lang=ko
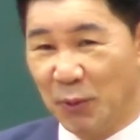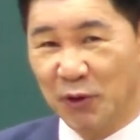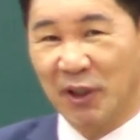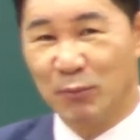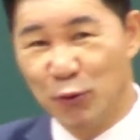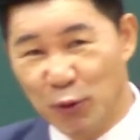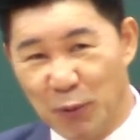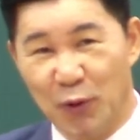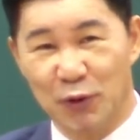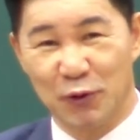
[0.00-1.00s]
목사님
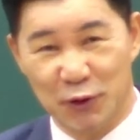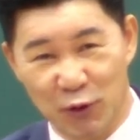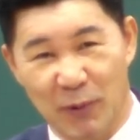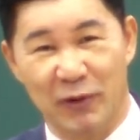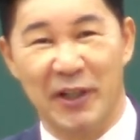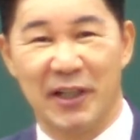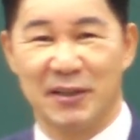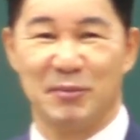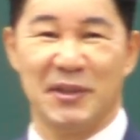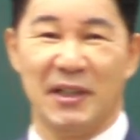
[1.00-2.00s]
물어보고 또 지도받고 이렇게
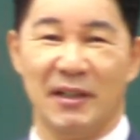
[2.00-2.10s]
했습니다.